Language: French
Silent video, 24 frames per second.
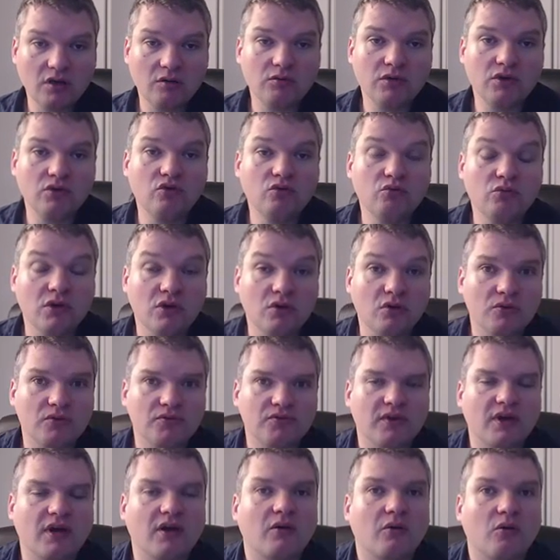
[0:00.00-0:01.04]
mais du moins
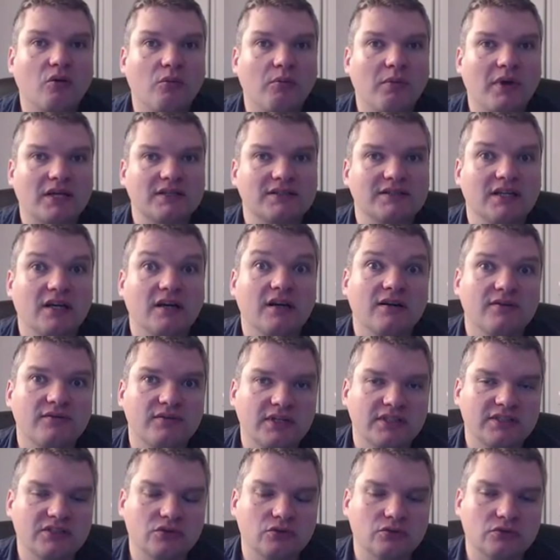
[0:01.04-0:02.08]
refaire repartir
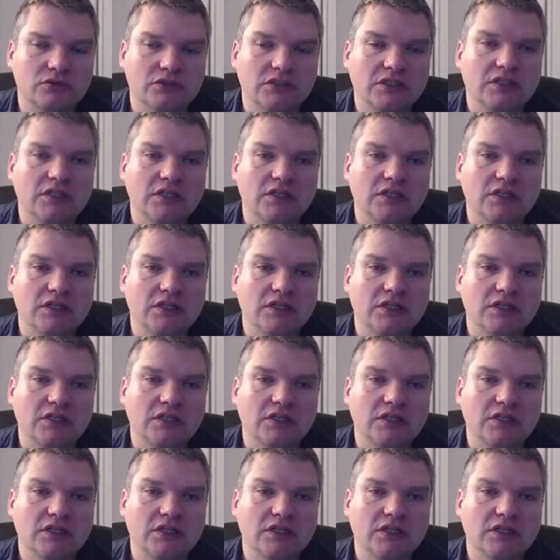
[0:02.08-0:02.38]
l'inflation.